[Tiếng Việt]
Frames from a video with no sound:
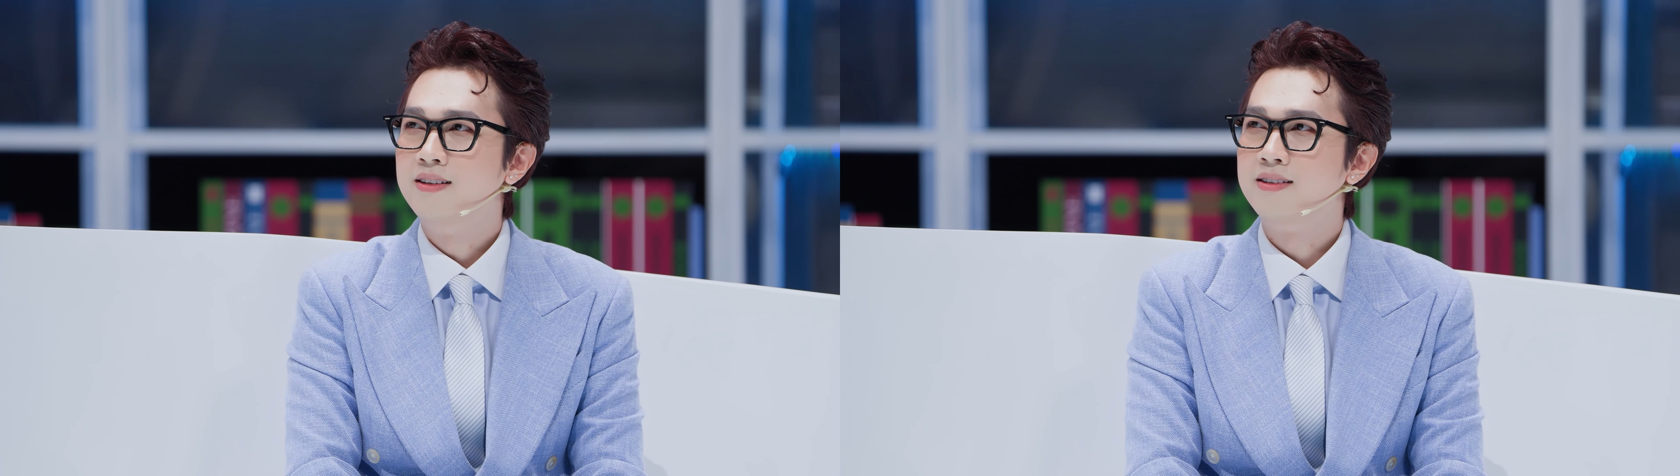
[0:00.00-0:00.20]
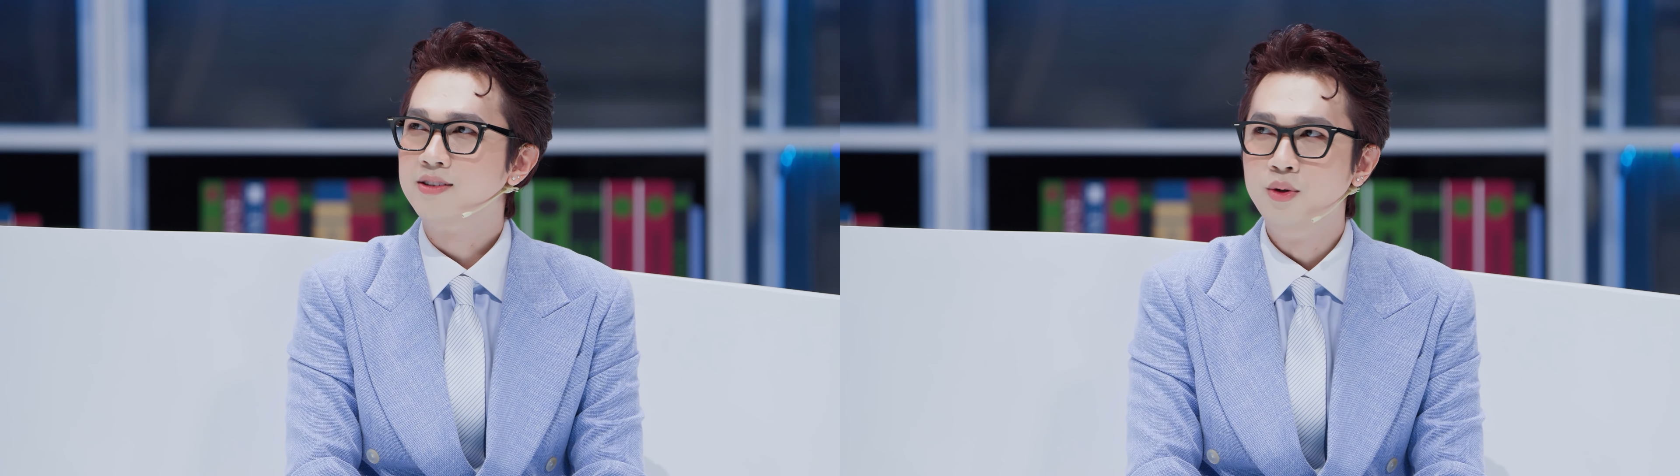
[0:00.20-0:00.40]

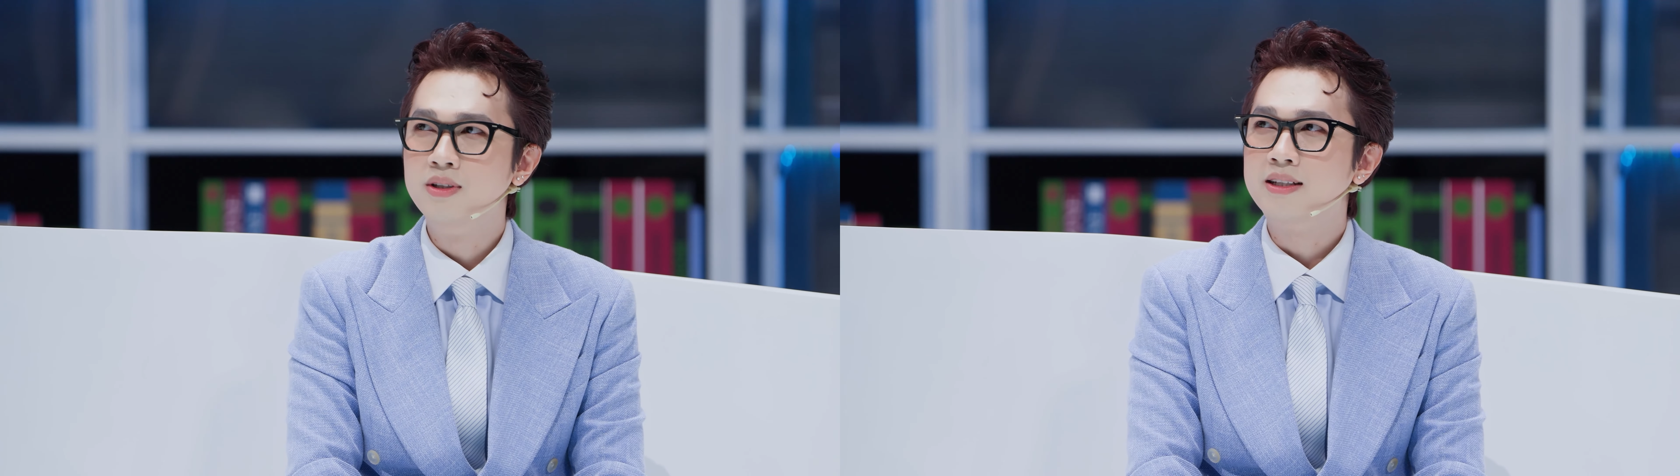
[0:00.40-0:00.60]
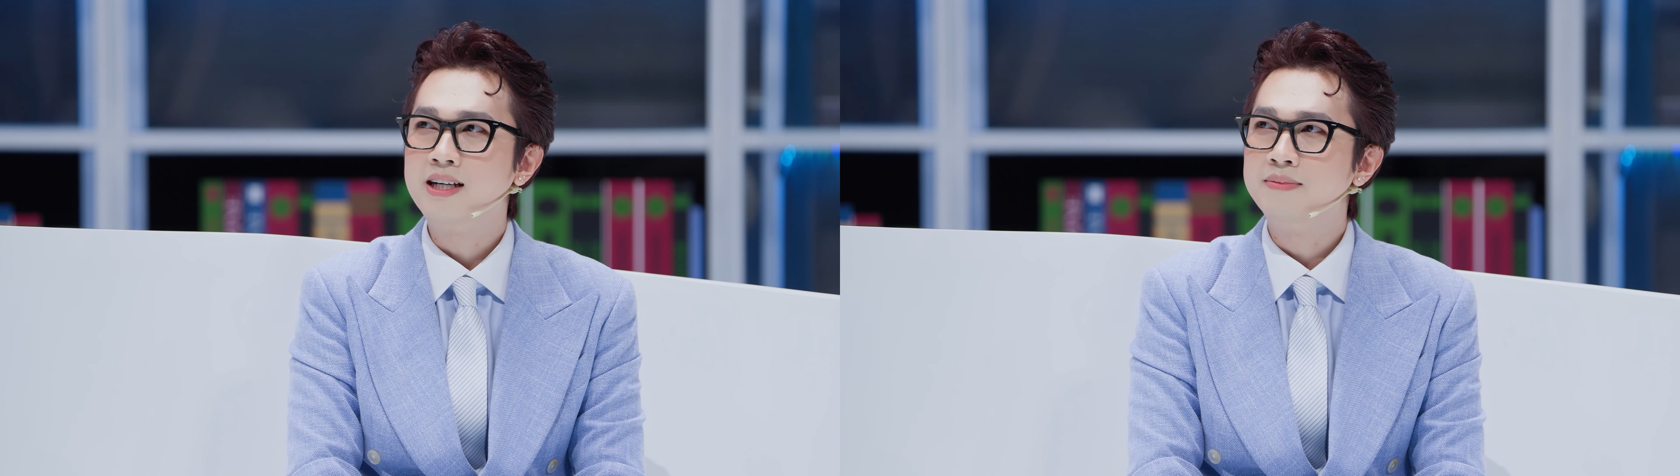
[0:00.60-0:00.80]
thì
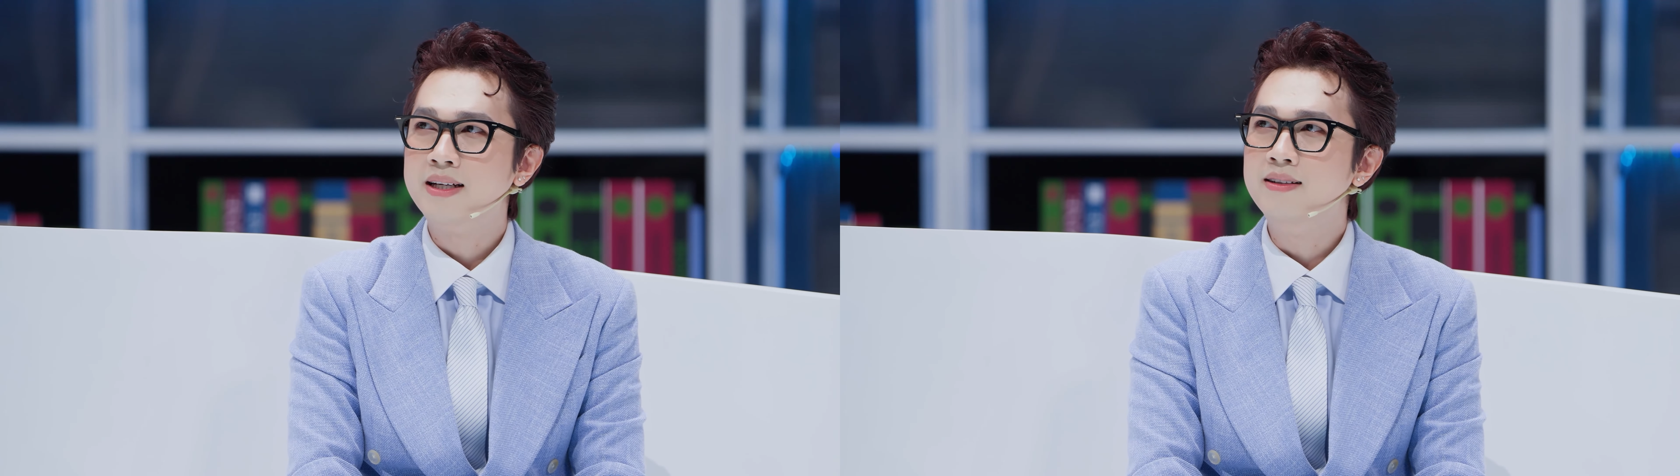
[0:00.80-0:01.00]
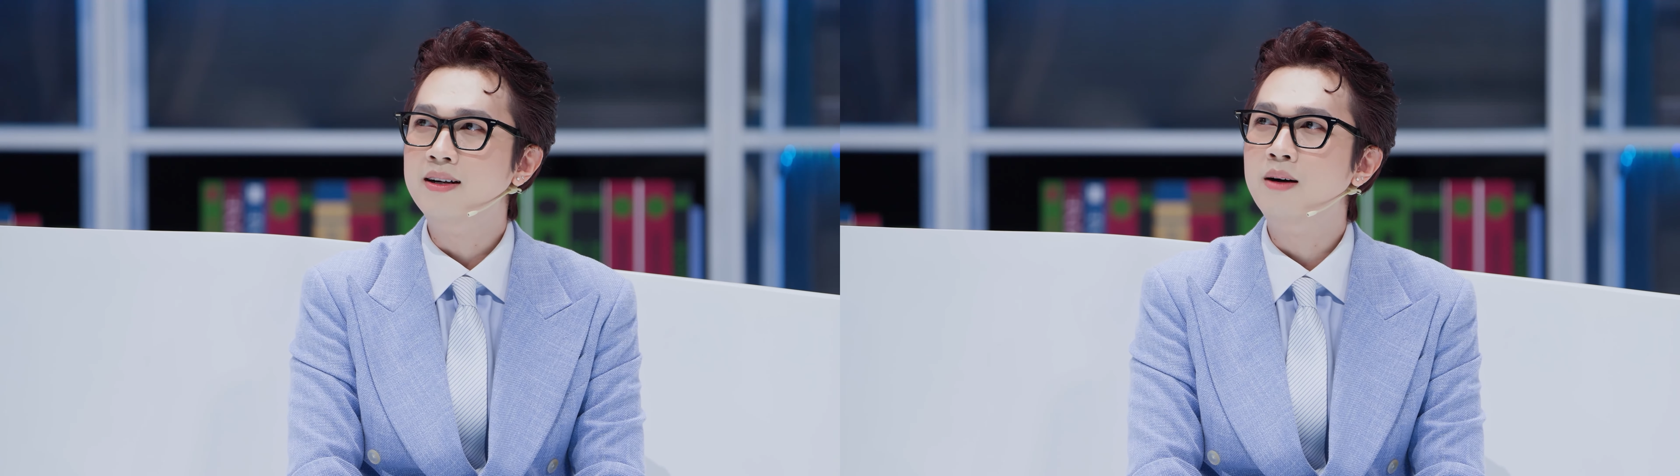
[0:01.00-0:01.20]
tôi sẽ cảm
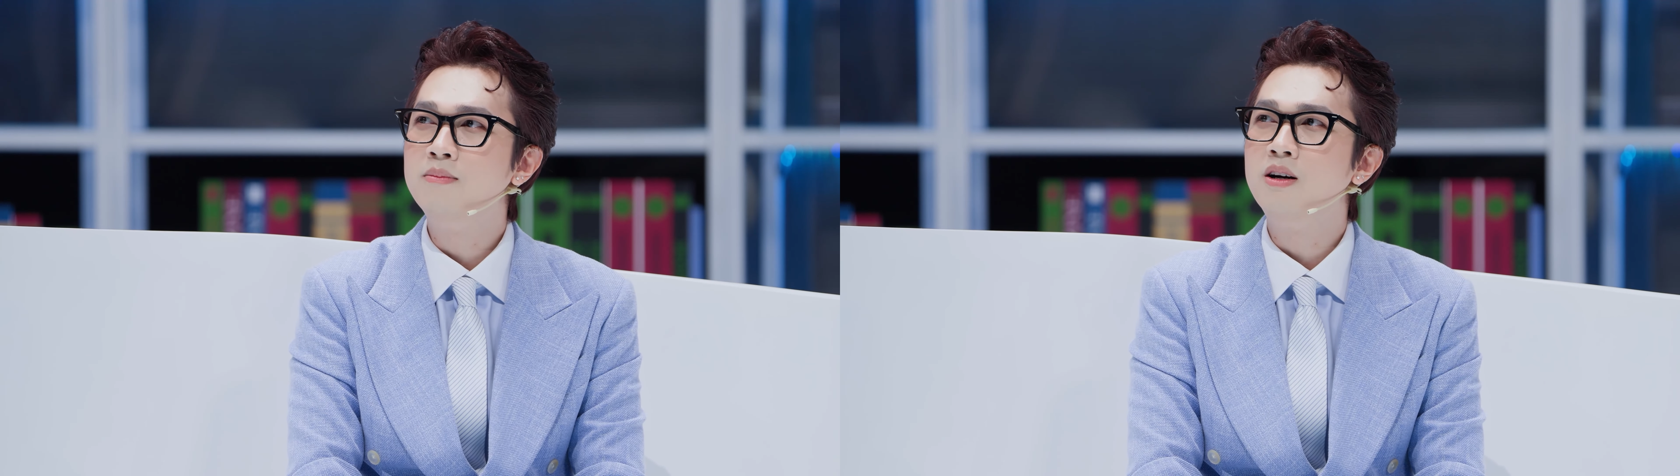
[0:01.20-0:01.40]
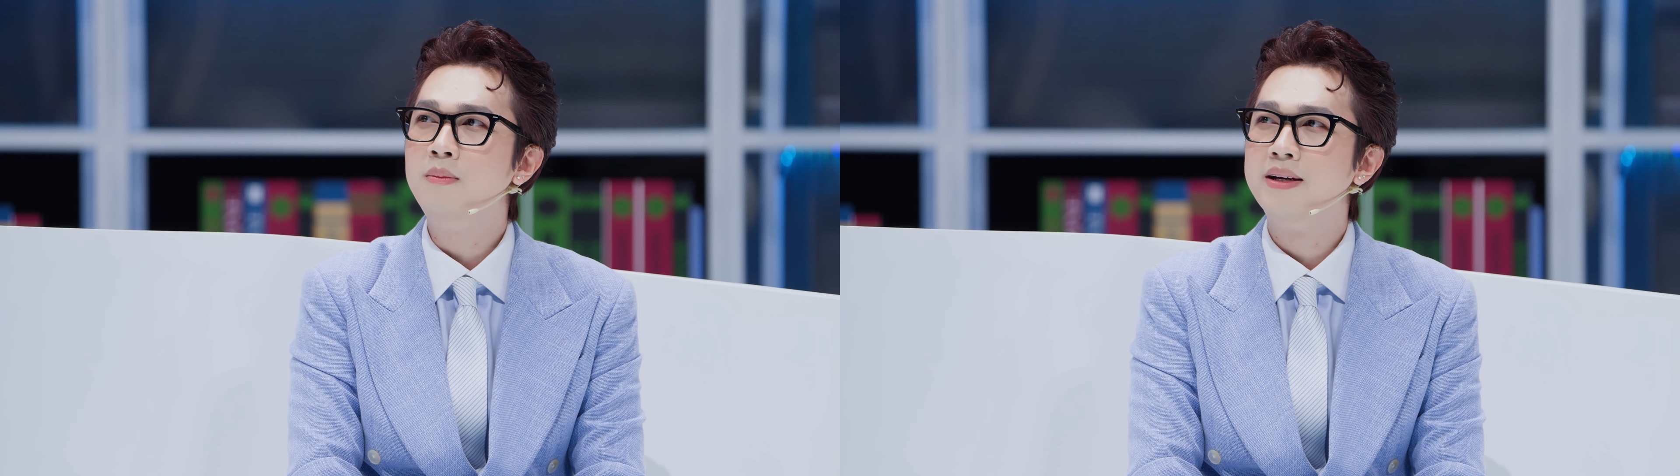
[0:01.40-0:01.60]
thấy nó
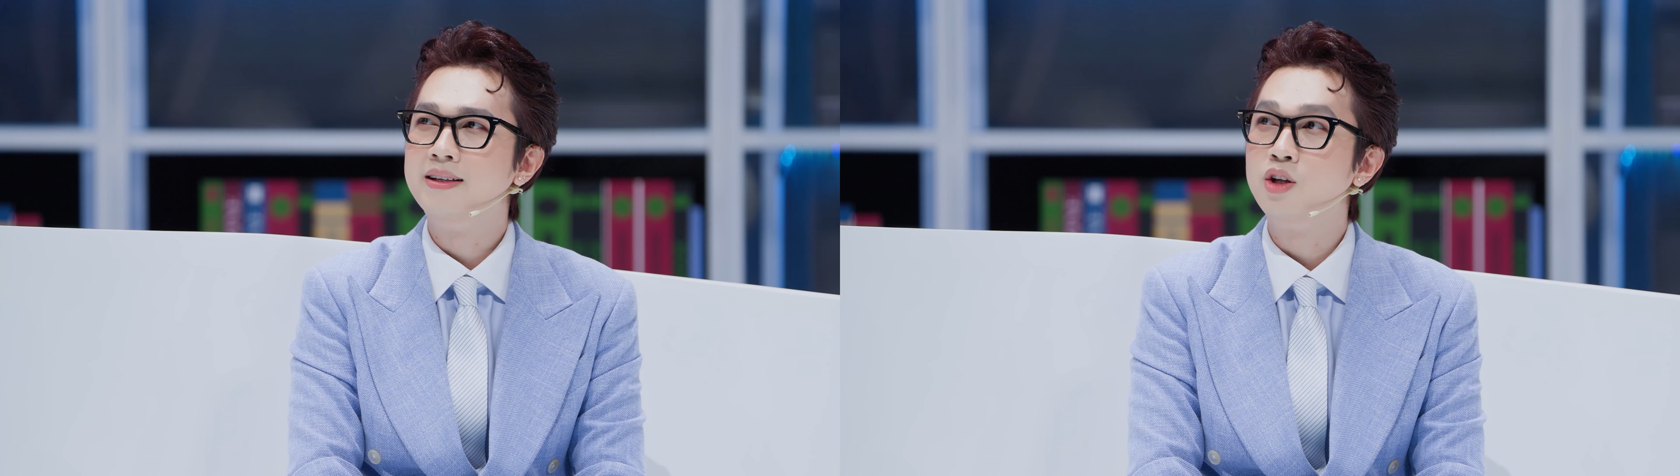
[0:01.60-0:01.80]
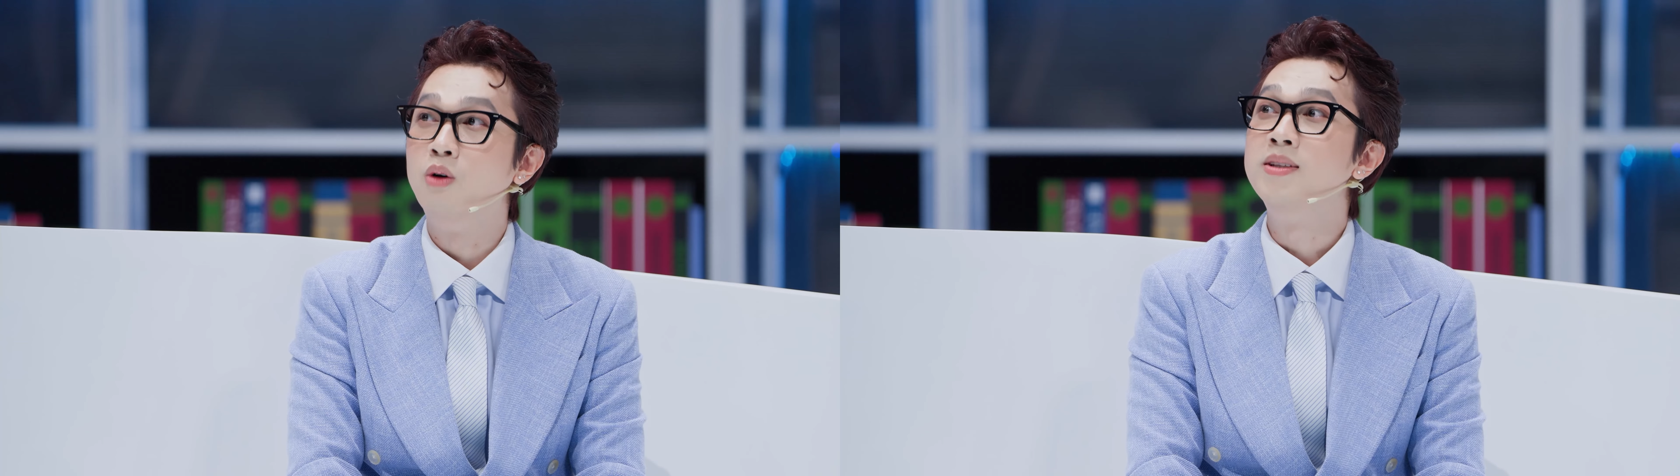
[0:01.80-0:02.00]
không có
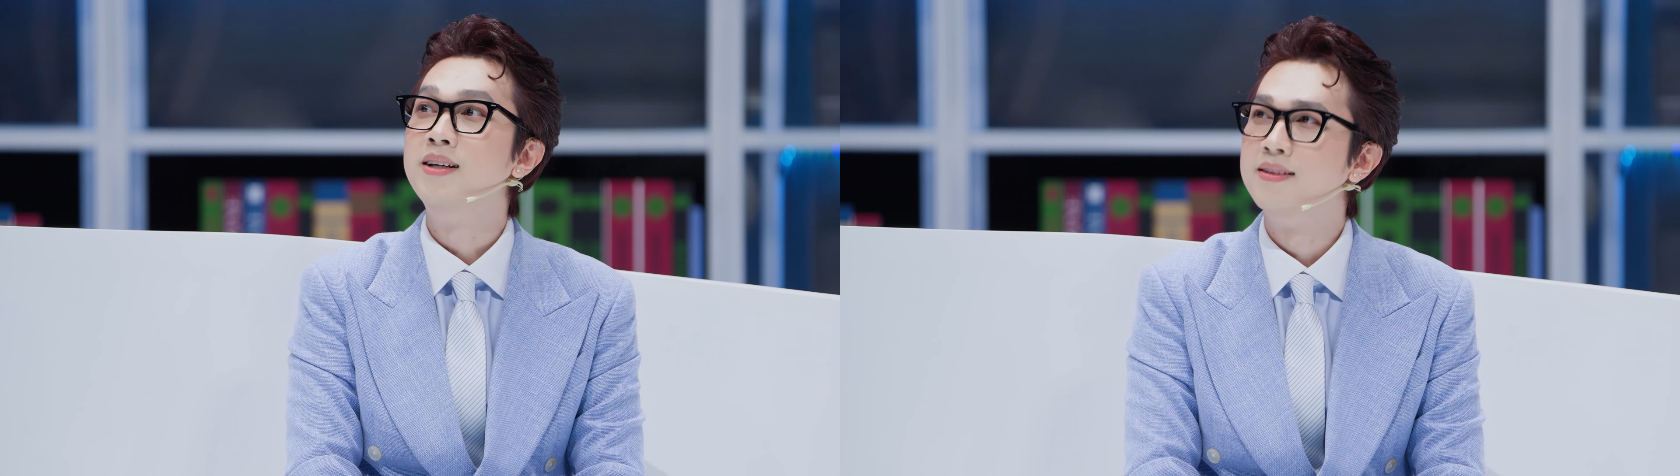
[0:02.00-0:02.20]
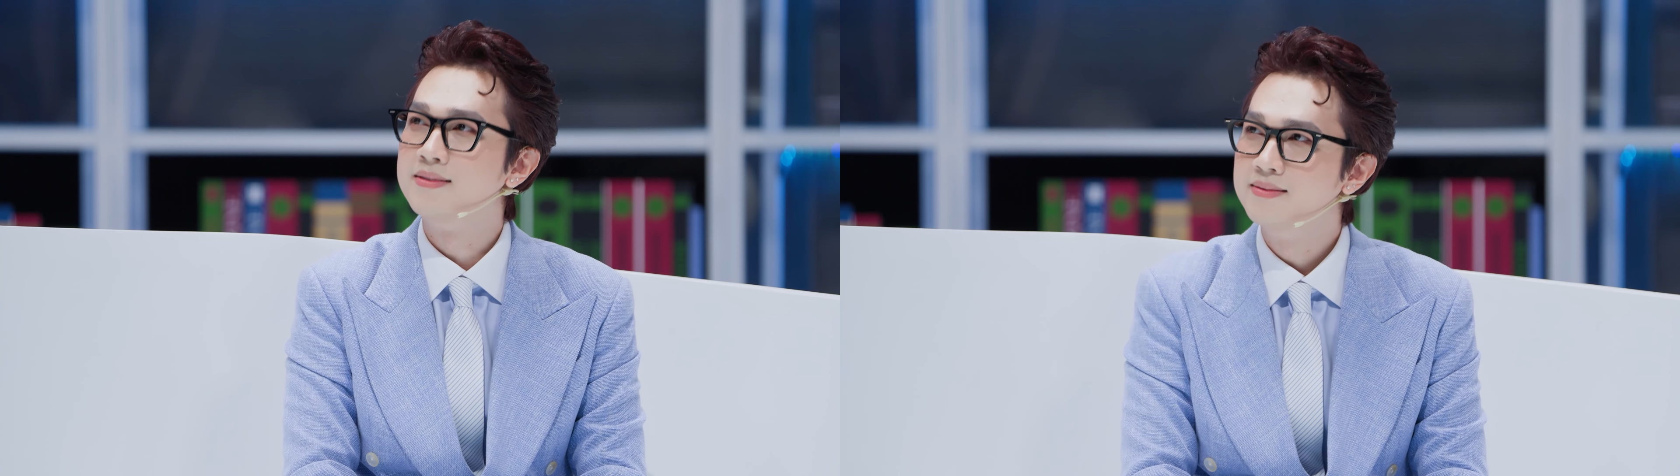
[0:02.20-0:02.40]
bị tổn
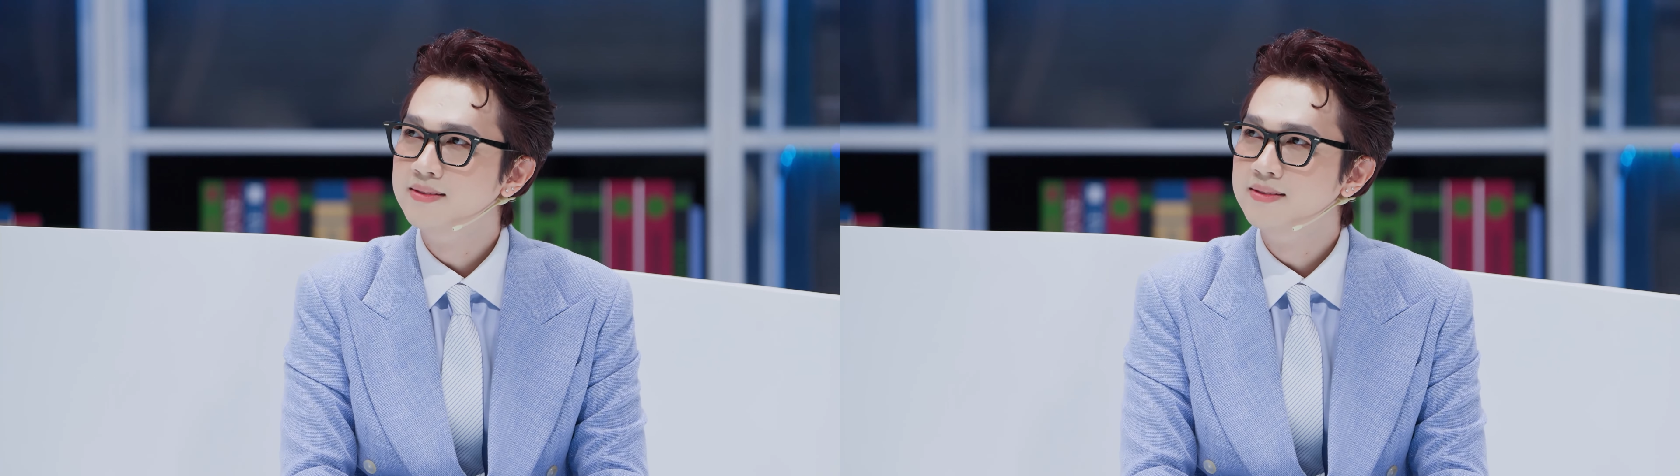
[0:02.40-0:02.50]
thương